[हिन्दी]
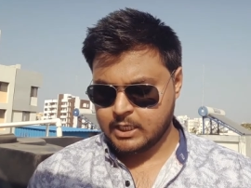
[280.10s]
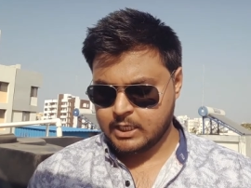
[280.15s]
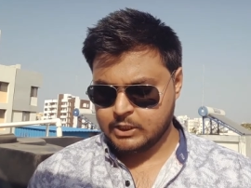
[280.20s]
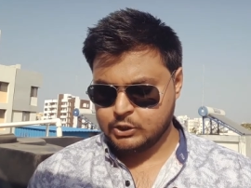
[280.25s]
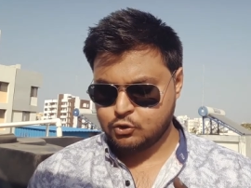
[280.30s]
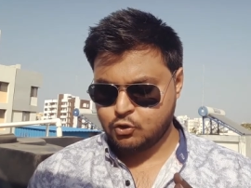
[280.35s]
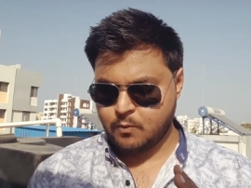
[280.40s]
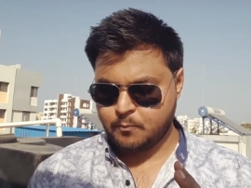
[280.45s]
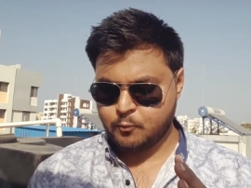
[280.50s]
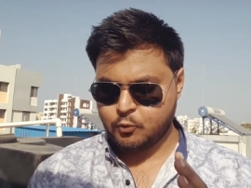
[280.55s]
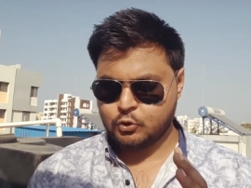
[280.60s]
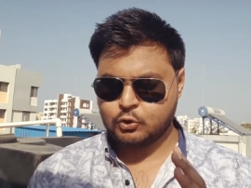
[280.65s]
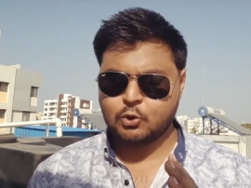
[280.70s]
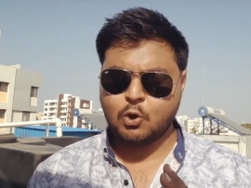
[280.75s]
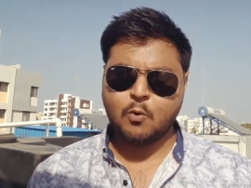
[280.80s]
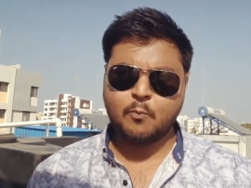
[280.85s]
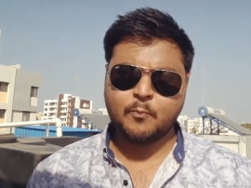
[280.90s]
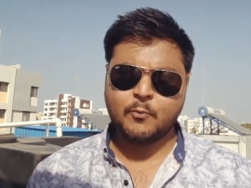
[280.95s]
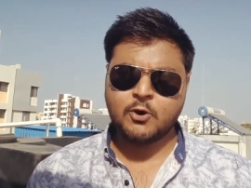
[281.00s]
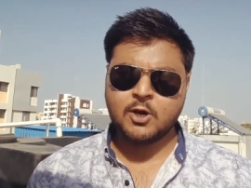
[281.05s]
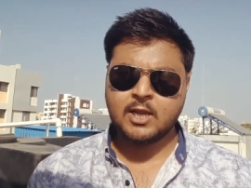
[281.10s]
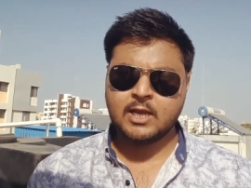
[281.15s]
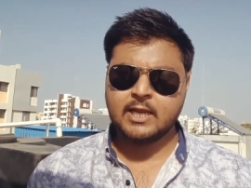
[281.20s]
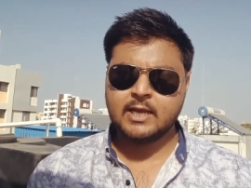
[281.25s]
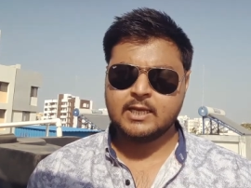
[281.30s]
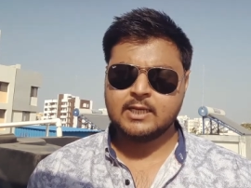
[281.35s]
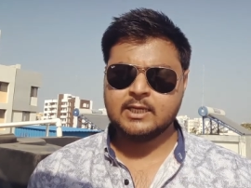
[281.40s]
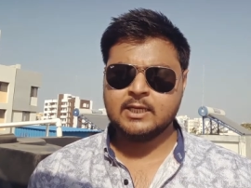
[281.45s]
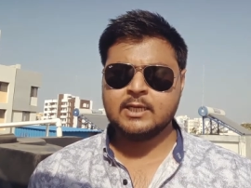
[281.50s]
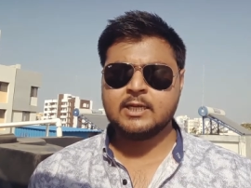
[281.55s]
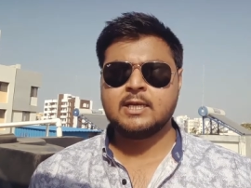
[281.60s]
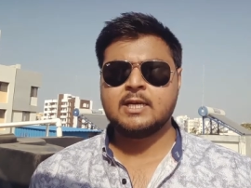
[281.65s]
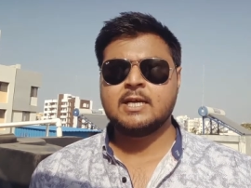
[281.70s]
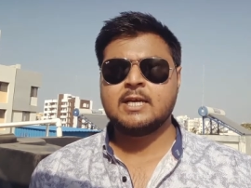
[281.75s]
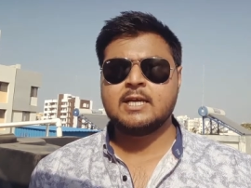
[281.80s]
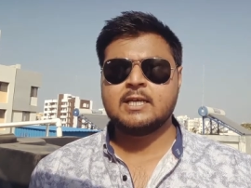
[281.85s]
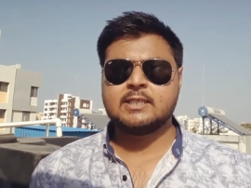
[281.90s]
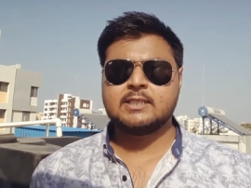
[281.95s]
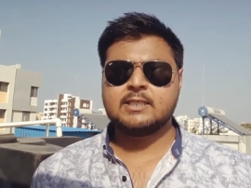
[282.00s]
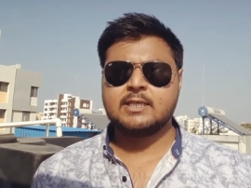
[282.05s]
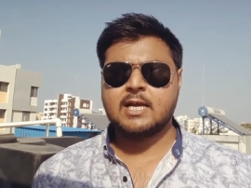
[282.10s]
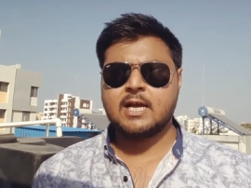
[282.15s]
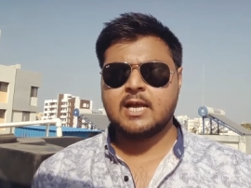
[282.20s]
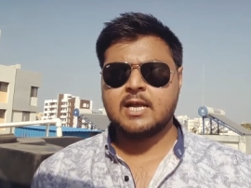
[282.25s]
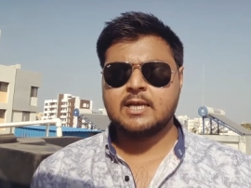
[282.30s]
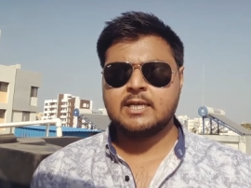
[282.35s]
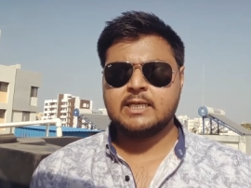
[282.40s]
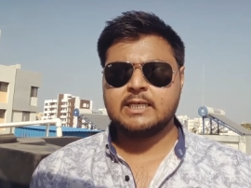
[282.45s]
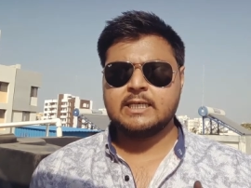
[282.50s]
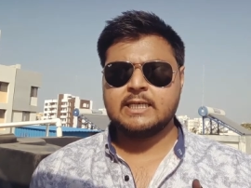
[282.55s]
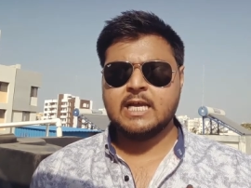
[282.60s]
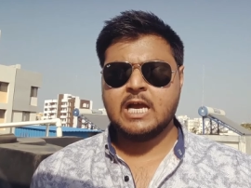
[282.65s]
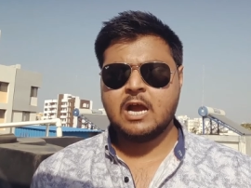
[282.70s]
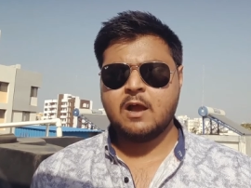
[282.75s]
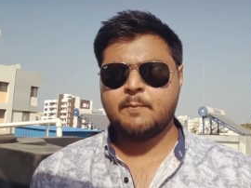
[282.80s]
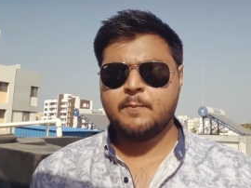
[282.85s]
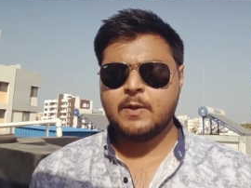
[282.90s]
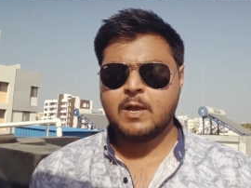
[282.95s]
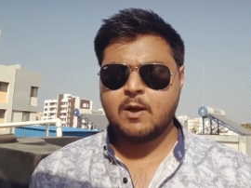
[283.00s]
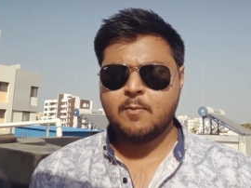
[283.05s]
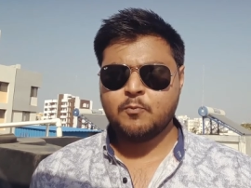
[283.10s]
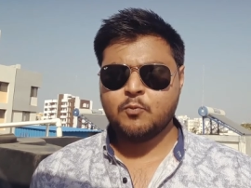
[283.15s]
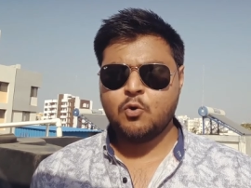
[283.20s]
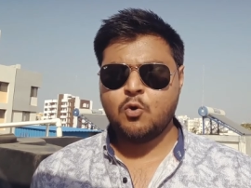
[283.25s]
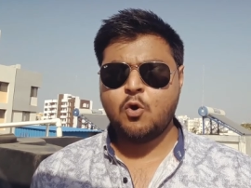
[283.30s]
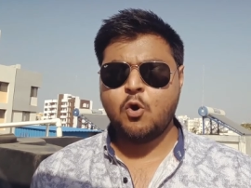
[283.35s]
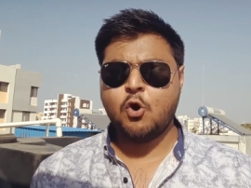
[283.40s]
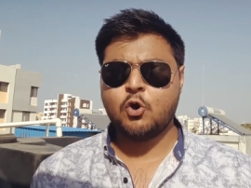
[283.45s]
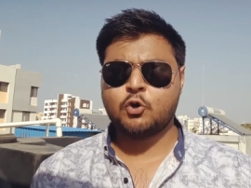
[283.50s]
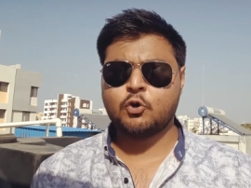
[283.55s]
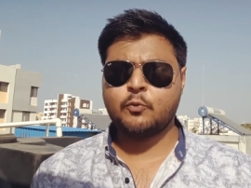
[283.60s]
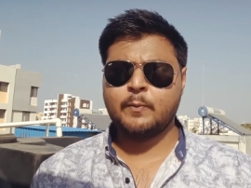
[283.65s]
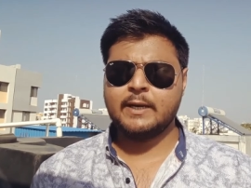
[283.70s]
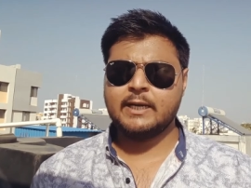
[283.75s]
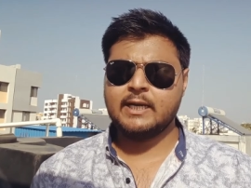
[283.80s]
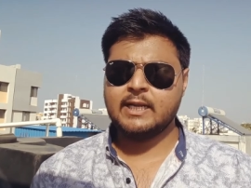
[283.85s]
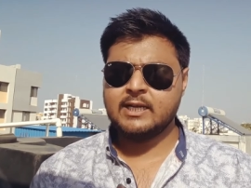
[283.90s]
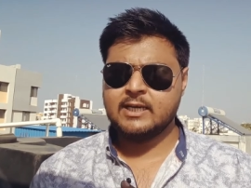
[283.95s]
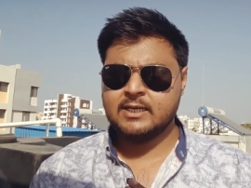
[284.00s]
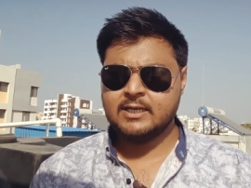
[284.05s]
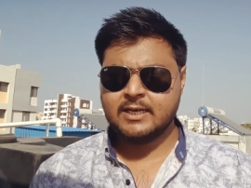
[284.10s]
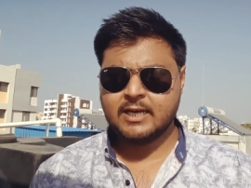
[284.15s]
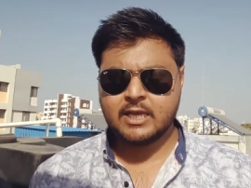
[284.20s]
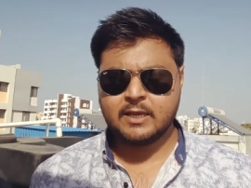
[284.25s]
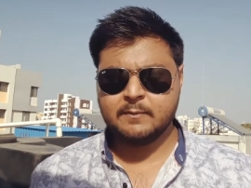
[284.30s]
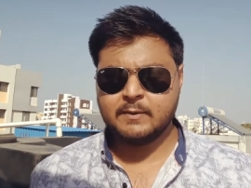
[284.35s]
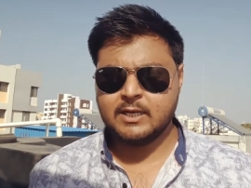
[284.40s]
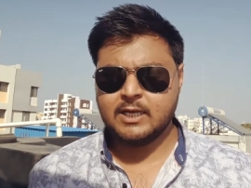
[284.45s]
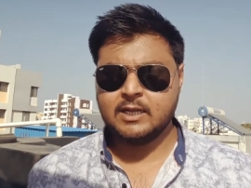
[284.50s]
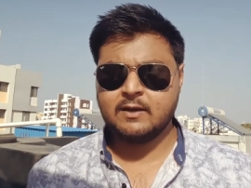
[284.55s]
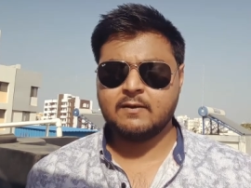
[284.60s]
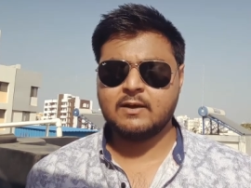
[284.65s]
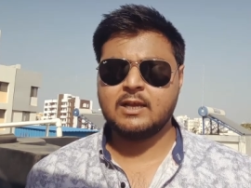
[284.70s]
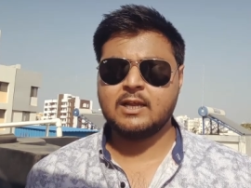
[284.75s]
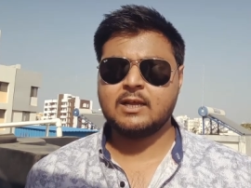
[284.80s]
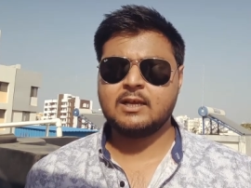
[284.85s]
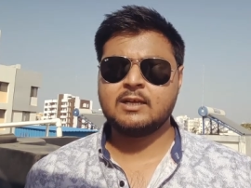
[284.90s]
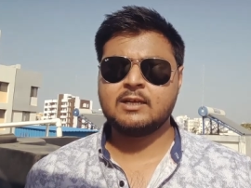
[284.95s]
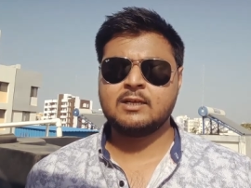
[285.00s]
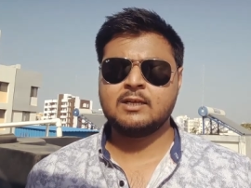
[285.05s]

जो आपको टॉप मॉडल है जी हाँ यहाँ पे आपको ऑटोमेटिक नहीं मिलने वाला